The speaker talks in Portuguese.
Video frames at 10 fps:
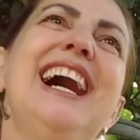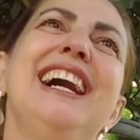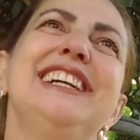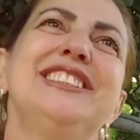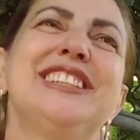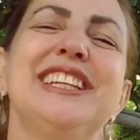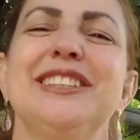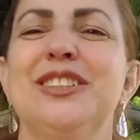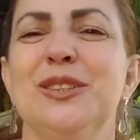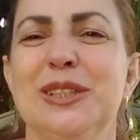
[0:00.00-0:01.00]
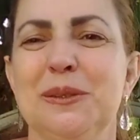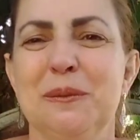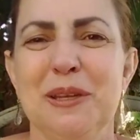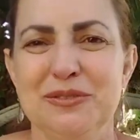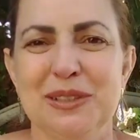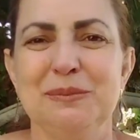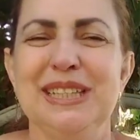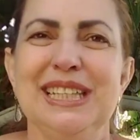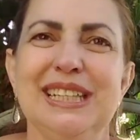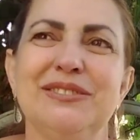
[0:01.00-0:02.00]
Ai, gente, eu amo minha
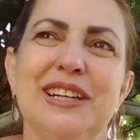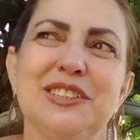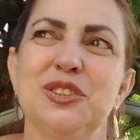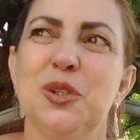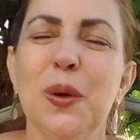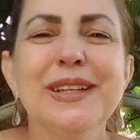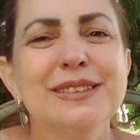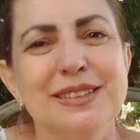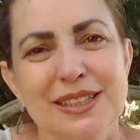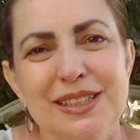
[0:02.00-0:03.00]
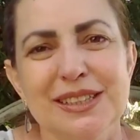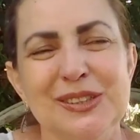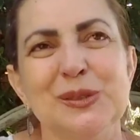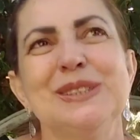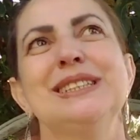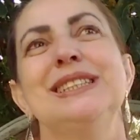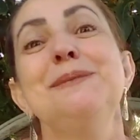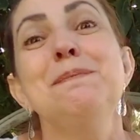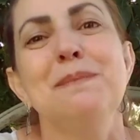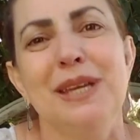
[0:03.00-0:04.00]
família. Faz dois anos
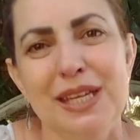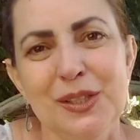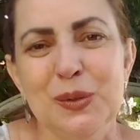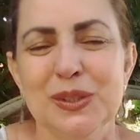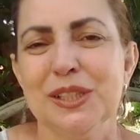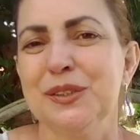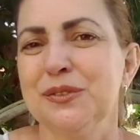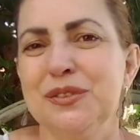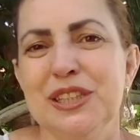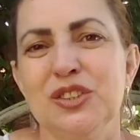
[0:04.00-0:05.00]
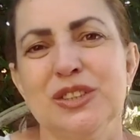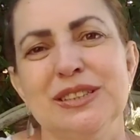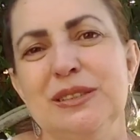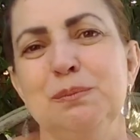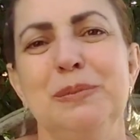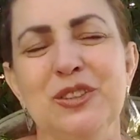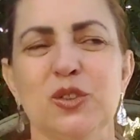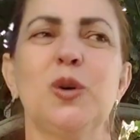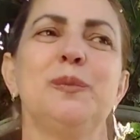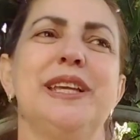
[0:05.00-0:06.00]
e meio que eu não vejo, assim,
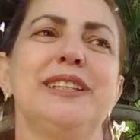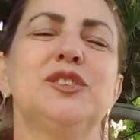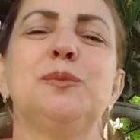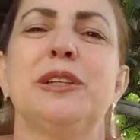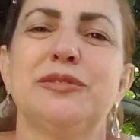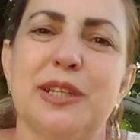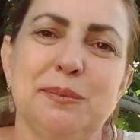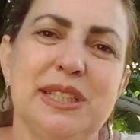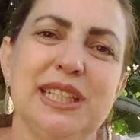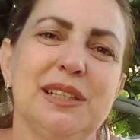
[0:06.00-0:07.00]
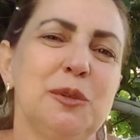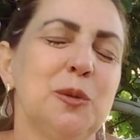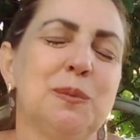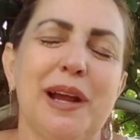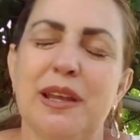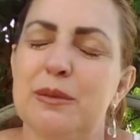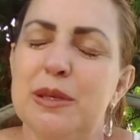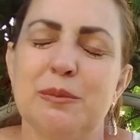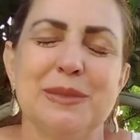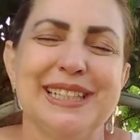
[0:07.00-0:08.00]
pessoalmente, minha família, meu pai,
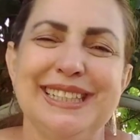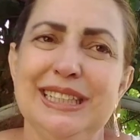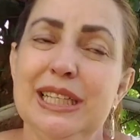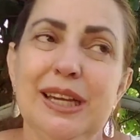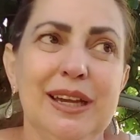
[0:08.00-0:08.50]
minha mãe.